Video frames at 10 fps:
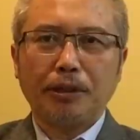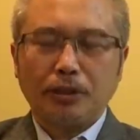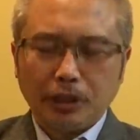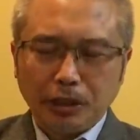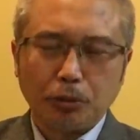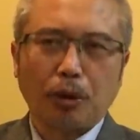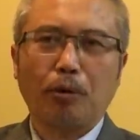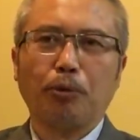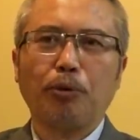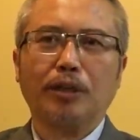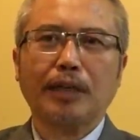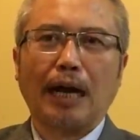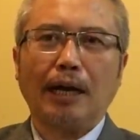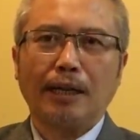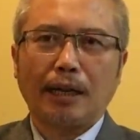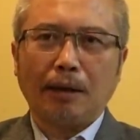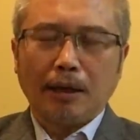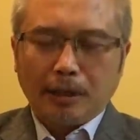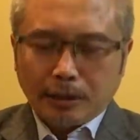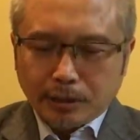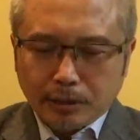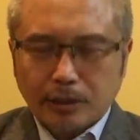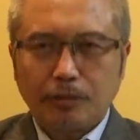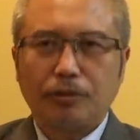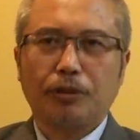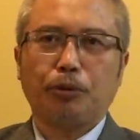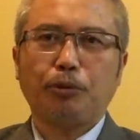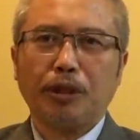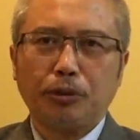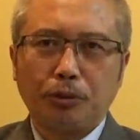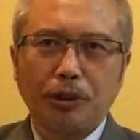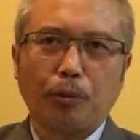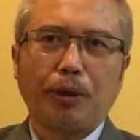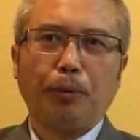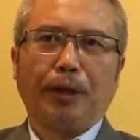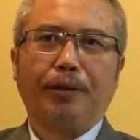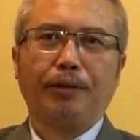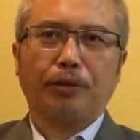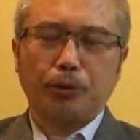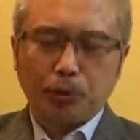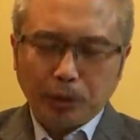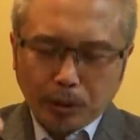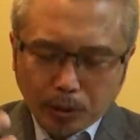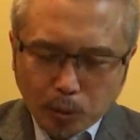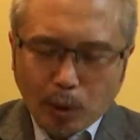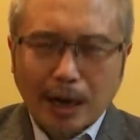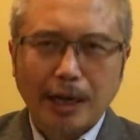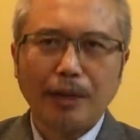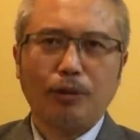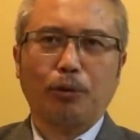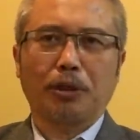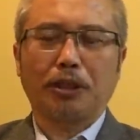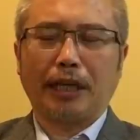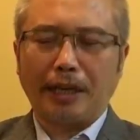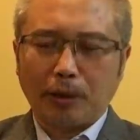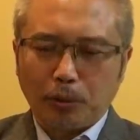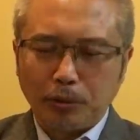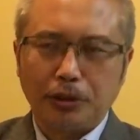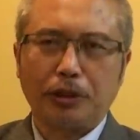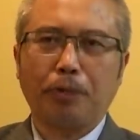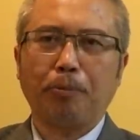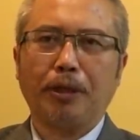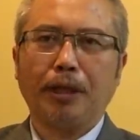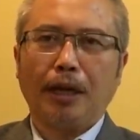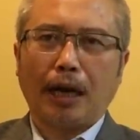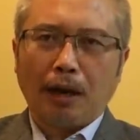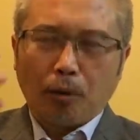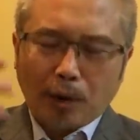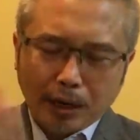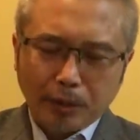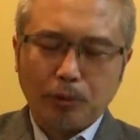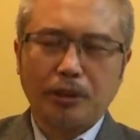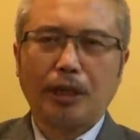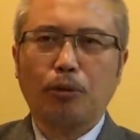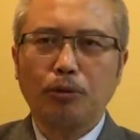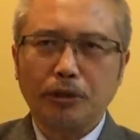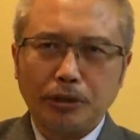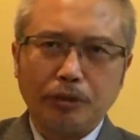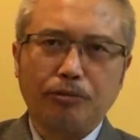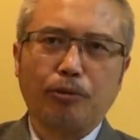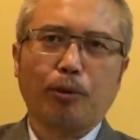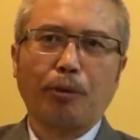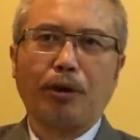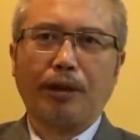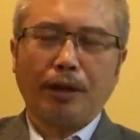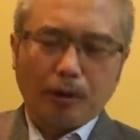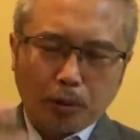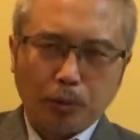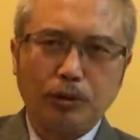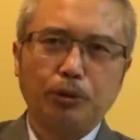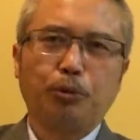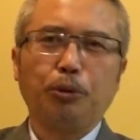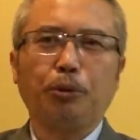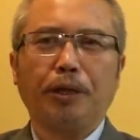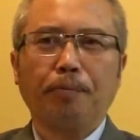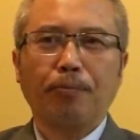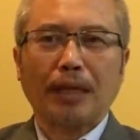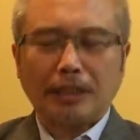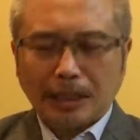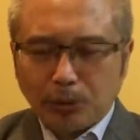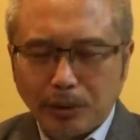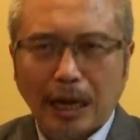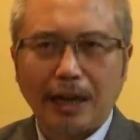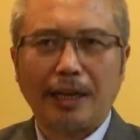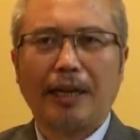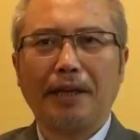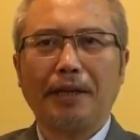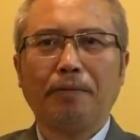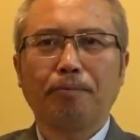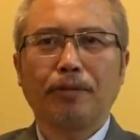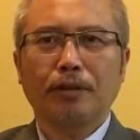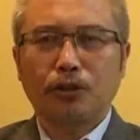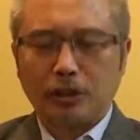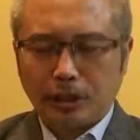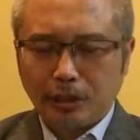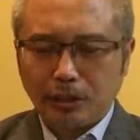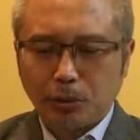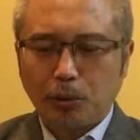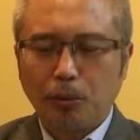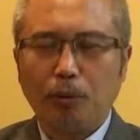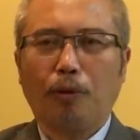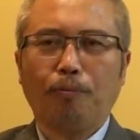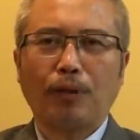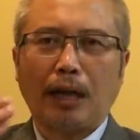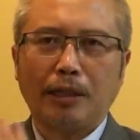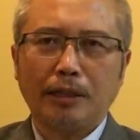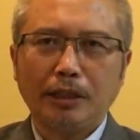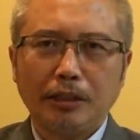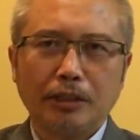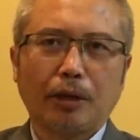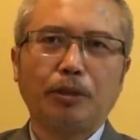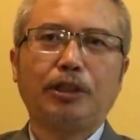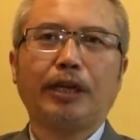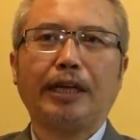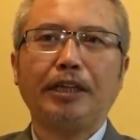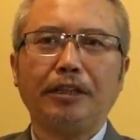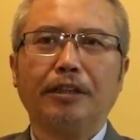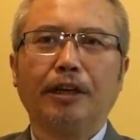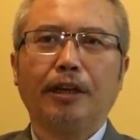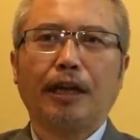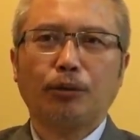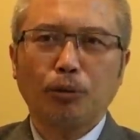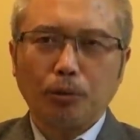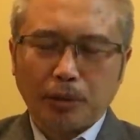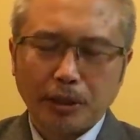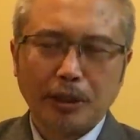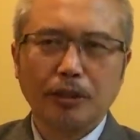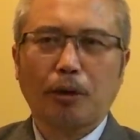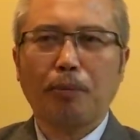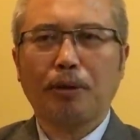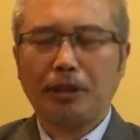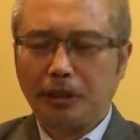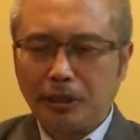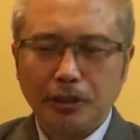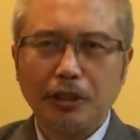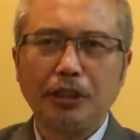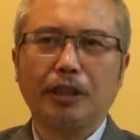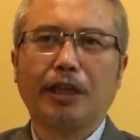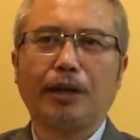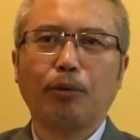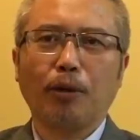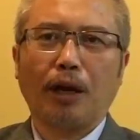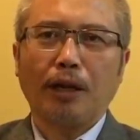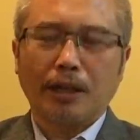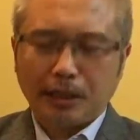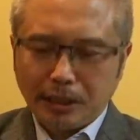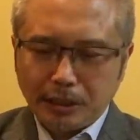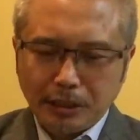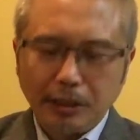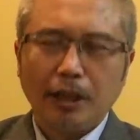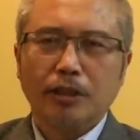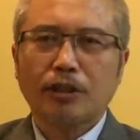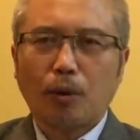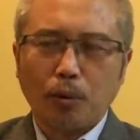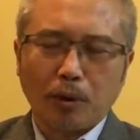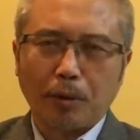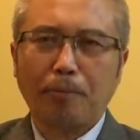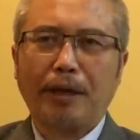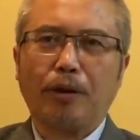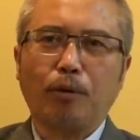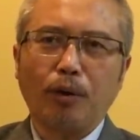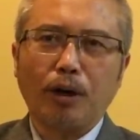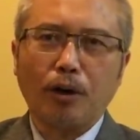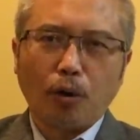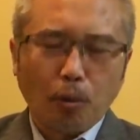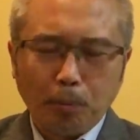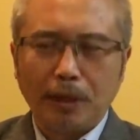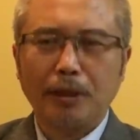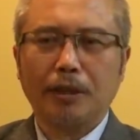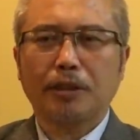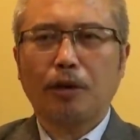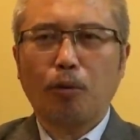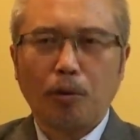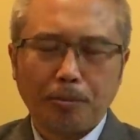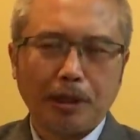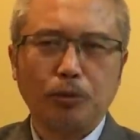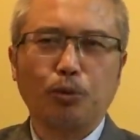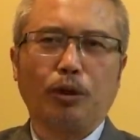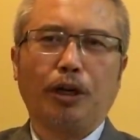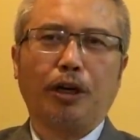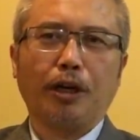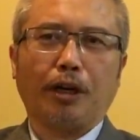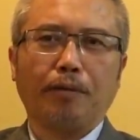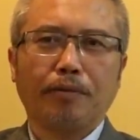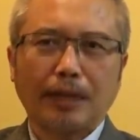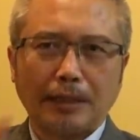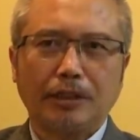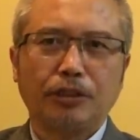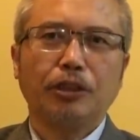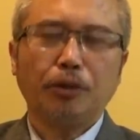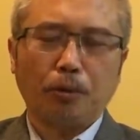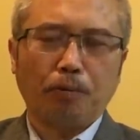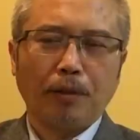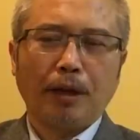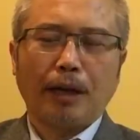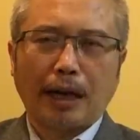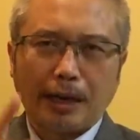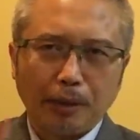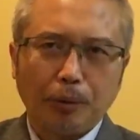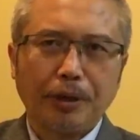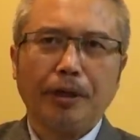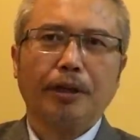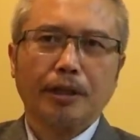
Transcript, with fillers: 为经济状况越差，那政府就越需要维稳，就需要花更多的钱来控制人民啊，花更多钱控制政府官员，控制军队，那钱从哪里来呢？只能是通过那。印钞机来印啊！中国的这个钞票已经是印的太多了，它已经超过了美国和欧盟的这个货币的总和了。但是今后还会